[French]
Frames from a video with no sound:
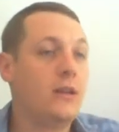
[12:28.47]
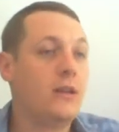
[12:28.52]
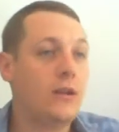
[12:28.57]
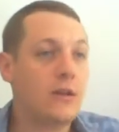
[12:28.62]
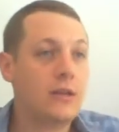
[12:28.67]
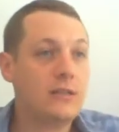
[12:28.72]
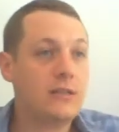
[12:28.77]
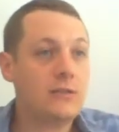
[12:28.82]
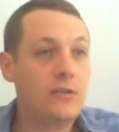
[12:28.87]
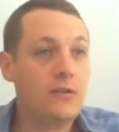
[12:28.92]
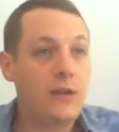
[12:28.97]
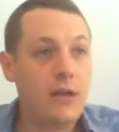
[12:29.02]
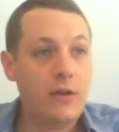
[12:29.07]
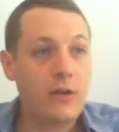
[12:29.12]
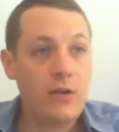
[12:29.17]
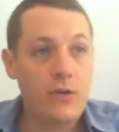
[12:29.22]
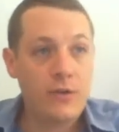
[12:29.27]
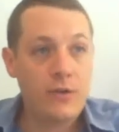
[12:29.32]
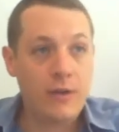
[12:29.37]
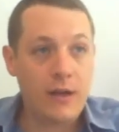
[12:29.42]
Alors qu'est-ce que
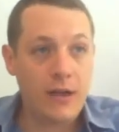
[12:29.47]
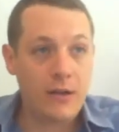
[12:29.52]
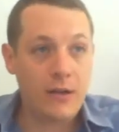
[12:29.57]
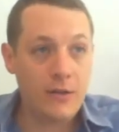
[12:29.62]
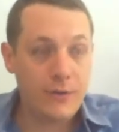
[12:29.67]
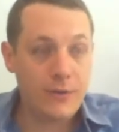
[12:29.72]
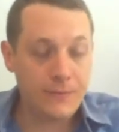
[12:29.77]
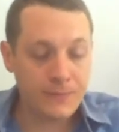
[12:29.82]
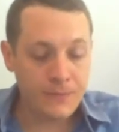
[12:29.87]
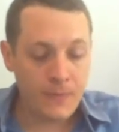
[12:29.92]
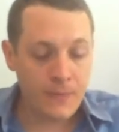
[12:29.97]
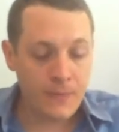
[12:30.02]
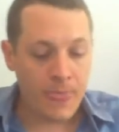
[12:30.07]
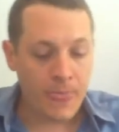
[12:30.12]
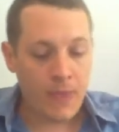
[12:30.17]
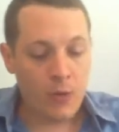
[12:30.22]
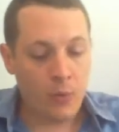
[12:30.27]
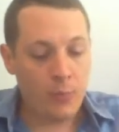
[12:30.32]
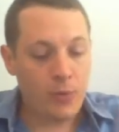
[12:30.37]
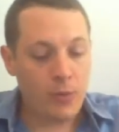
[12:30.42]
l'agone L'agone,
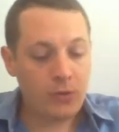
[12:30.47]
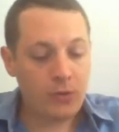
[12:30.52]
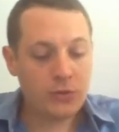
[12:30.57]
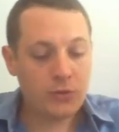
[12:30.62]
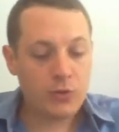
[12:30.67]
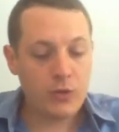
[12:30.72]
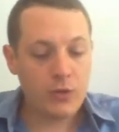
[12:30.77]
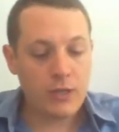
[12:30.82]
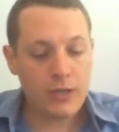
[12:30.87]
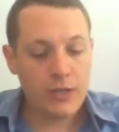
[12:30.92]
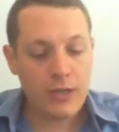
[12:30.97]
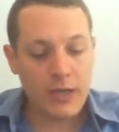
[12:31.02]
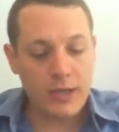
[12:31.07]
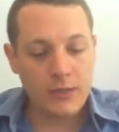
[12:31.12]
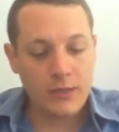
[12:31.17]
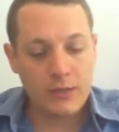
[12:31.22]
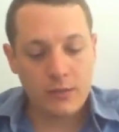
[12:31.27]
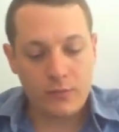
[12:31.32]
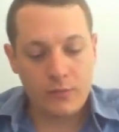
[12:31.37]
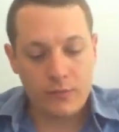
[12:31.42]
on pense que les
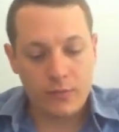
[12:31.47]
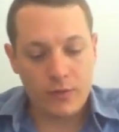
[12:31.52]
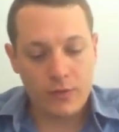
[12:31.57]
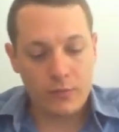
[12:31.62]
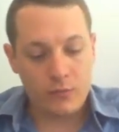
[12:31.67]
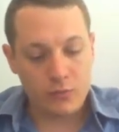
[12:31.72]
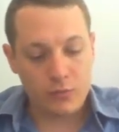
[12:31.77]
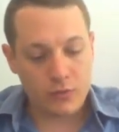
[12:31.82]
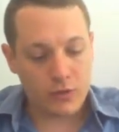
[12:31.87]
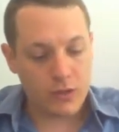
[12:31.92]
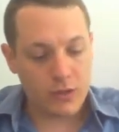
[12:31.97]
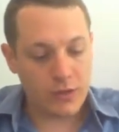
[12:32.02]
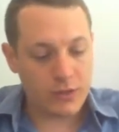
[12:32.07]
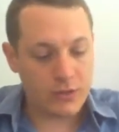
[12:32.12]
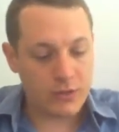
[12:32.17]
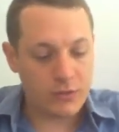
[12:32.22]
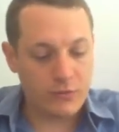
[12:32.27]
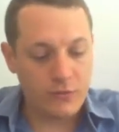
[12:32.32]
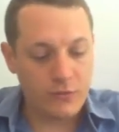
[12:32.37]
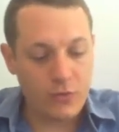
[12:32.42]
Grecs, enfin j'ai
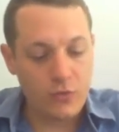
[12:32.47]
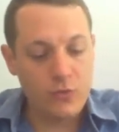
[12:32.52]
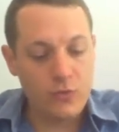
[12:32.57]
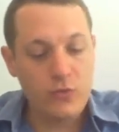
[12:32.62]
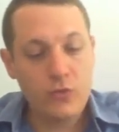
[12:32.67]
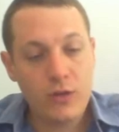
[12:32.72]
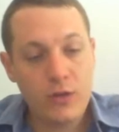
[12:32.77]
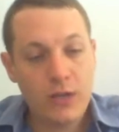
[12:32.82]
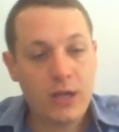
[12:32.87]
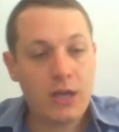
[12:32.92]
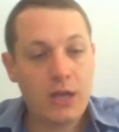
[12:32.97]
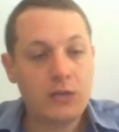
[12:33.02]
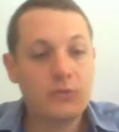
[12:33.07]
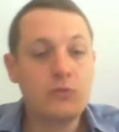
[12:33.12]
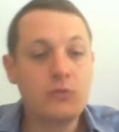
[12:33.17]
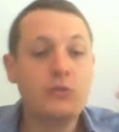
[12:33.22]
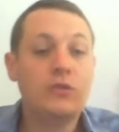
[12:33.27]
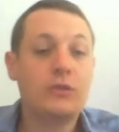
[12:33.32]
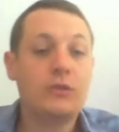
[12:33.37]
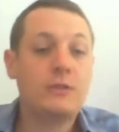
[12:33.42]
souvent lu, les Grecs sont
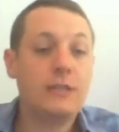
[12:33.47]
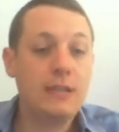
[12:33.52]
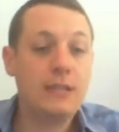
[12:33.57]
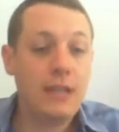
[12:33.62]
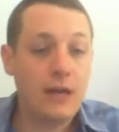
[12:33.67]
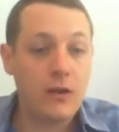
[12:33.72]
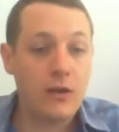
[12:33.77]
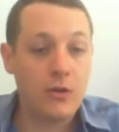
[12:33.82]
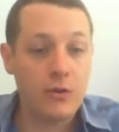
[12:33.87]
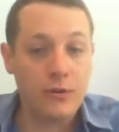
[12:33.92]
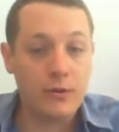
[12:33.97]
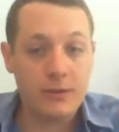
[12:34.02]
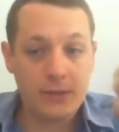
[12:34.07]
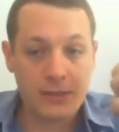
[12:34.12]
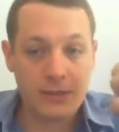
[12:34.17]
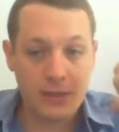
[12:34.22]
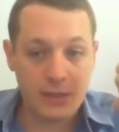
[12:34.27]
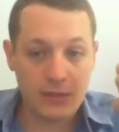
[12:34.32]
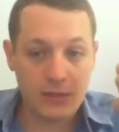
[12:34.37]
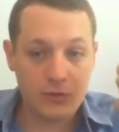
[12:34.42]
une société de l'agone,
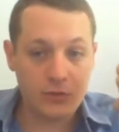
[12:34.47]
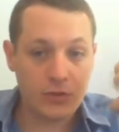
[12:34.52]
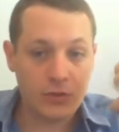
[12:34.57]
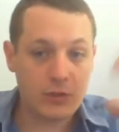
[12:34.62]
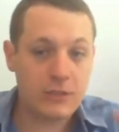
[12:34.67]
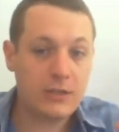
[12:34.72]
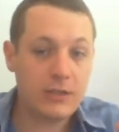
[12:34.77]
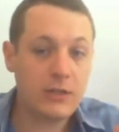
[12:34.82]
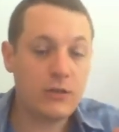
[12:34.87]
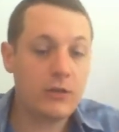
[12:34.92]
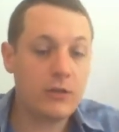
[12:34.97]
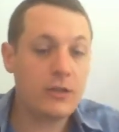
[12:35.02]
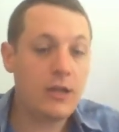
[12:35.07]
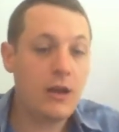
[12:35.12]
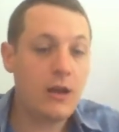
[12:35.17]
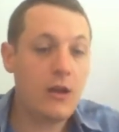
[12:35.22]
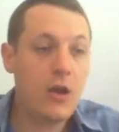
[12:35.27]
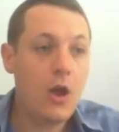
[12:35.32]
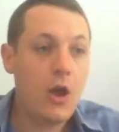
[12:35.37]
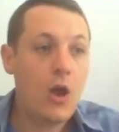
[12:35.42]
c'est-à-dire une société dans
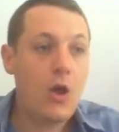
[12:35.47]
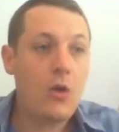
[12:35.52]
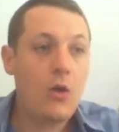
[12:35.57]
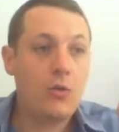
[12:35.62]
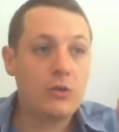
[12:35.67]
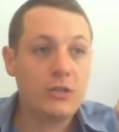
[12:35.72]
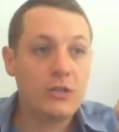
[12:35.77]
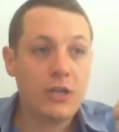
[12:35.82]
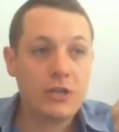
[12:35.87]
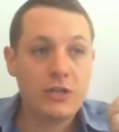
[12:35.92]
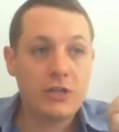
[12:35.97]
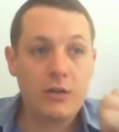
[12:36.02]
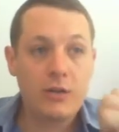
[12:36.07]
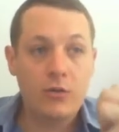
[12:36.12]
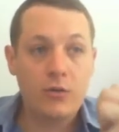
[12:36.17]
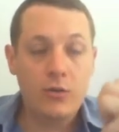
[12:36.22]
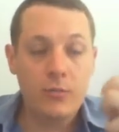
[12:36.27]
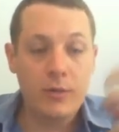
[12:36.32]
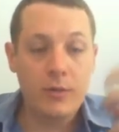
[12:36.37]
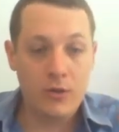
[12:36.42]
laquelle on cherche à être
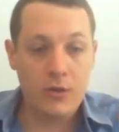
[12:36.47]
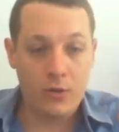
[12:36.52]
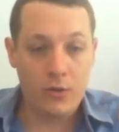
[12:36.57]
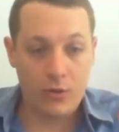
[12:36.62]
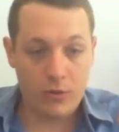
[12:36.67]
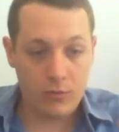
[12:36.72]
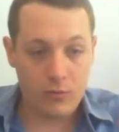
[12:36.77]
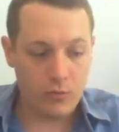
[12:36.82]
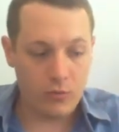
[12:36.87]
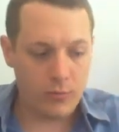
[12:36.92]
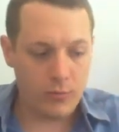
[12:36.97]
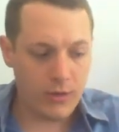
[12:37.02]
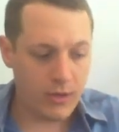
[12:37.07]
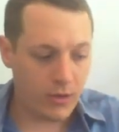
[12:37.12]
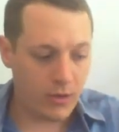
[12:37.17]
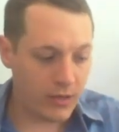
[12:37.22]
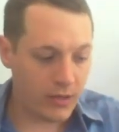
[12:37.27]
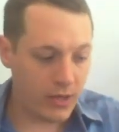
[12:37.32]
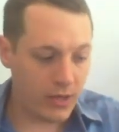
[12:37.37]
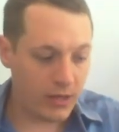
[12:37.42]
le meilleur, le
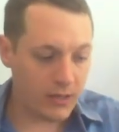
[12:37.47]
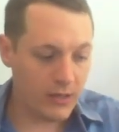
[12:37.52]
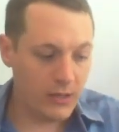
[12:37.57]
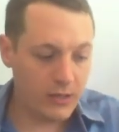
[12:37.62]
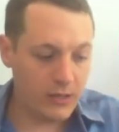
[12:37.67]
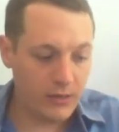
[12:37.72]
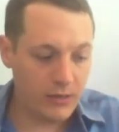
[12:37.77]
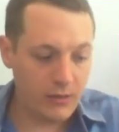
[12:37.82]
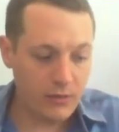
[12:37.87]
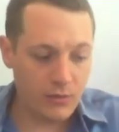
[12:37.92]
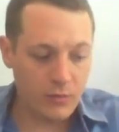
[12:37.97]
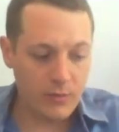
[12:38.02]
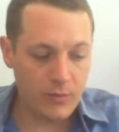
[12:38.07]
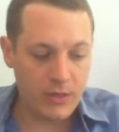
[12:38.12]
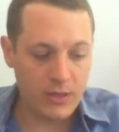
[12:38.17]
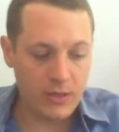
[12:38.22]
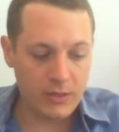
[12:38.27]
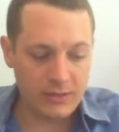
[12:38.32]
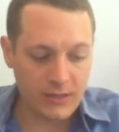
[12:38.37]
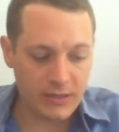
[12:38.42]
meilleur guerrier, le
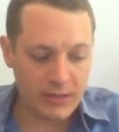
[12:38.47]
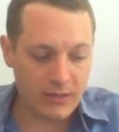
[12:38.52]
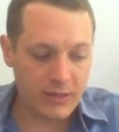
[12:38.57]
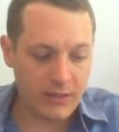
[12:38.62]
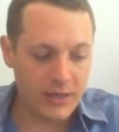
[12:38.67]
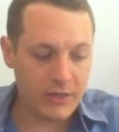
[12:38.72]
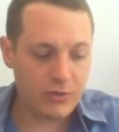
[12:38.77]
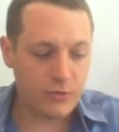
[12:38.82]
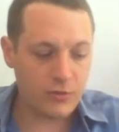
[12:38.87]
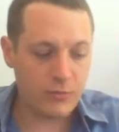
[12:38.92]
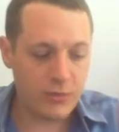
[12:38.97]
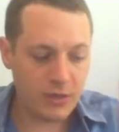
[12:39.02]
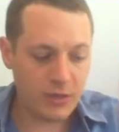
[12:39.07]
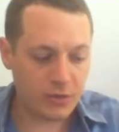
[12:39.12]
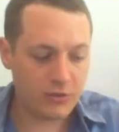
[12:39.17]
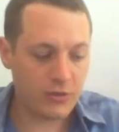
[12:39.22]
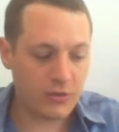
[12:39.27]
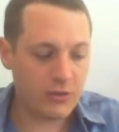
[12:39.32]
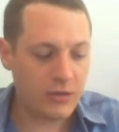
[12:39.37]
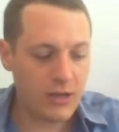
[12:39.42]
meilleur stratège, le
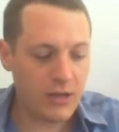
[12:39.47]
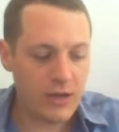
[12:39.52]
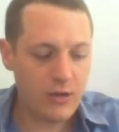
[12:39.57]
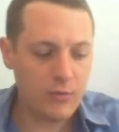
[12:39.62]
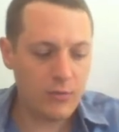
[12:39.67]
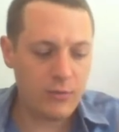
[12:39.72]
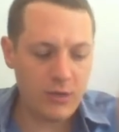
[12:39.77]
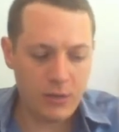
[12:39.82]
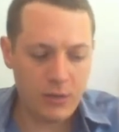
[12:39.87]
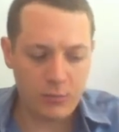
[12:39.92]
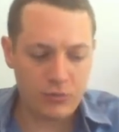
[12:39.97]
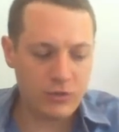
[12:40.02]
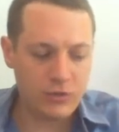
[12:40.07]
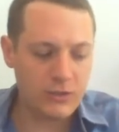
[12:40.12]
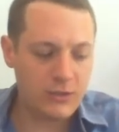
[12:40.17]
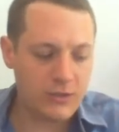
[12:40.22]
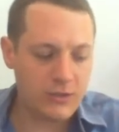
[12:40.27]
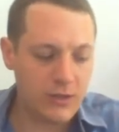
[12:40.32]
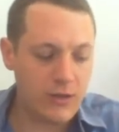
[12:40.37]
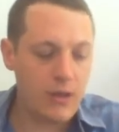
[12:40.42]
meilleur soldat, le meilleur
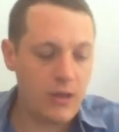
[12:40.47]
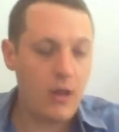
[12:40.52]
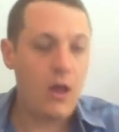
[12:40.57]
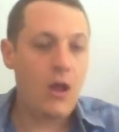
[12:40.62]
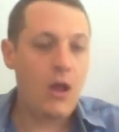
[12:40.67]
musicien,